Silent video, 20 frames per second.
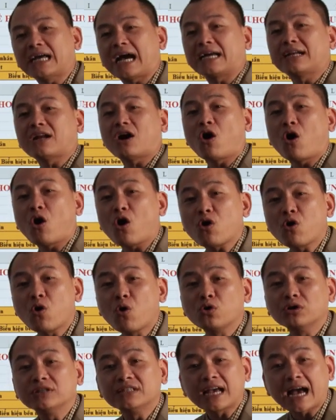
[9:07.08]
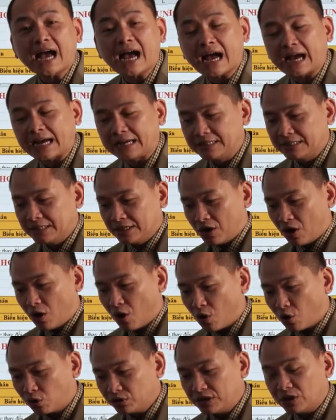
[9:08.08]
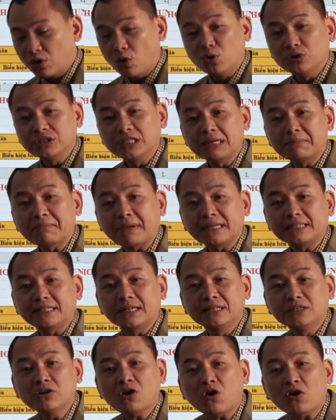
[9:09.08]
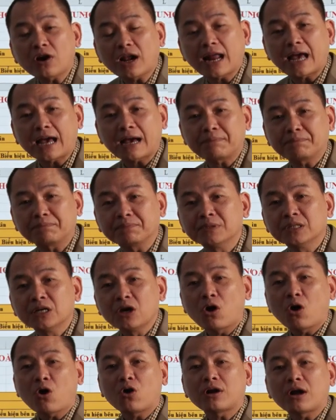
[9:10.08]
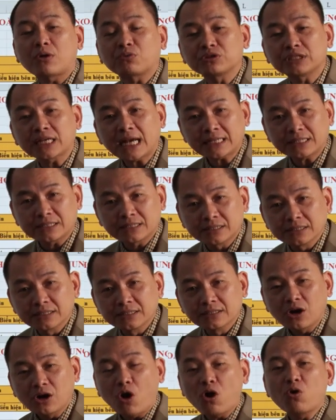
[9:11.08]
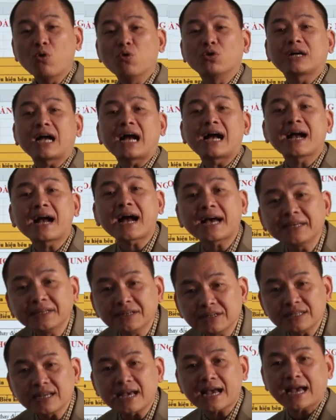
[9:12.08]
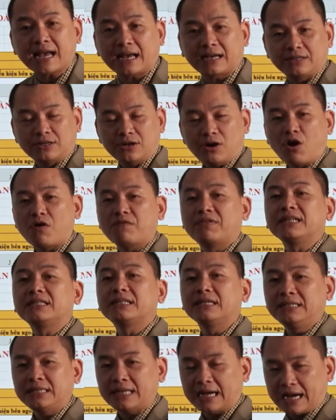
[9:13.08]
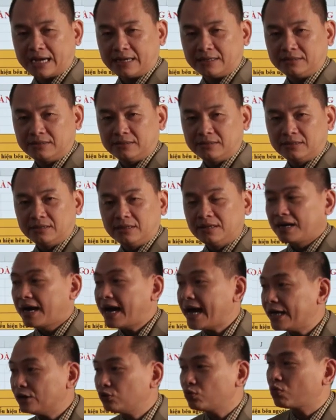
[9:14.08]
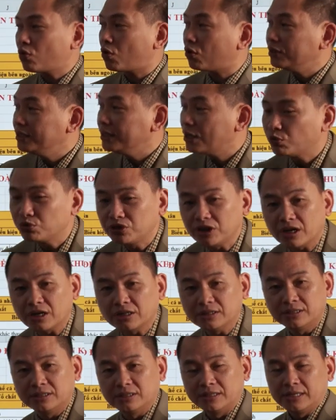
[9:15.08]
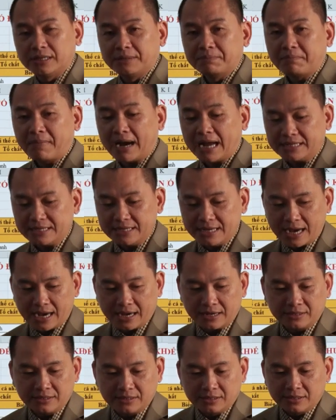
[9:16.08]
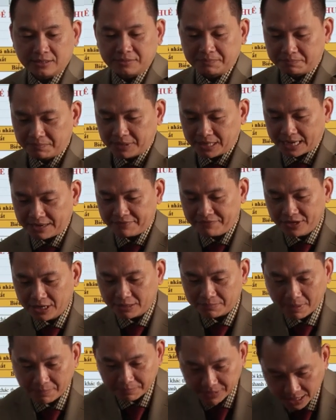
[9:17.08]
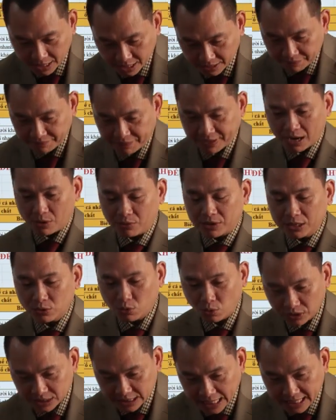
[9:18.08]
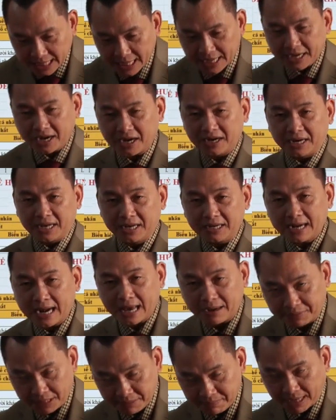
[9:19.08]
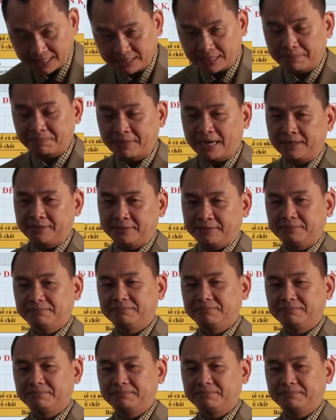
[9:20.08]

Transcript: tại là họ ngồi nhà, họ có thể ngồi trên máy tính, họ làm, họ đọc sách, họ ngồi cả ngày ở nhà, họ vẫn tĩnh tại. Nghe chúng nó đi đâu chơi mà gì ạ? Mấy cái việc mà mình cần phải đọc hết cuốn sách hay cần hết làm hết bài tập này